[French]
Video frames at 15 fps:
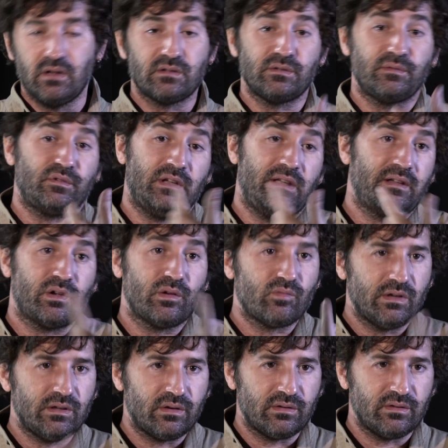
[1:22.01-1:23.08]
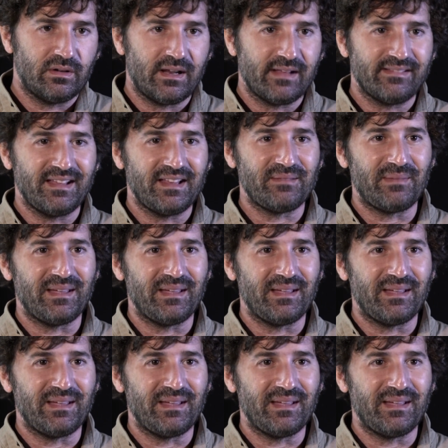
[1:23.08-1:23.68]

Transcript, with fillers: sauf rien avec avait que moi dans, la scène.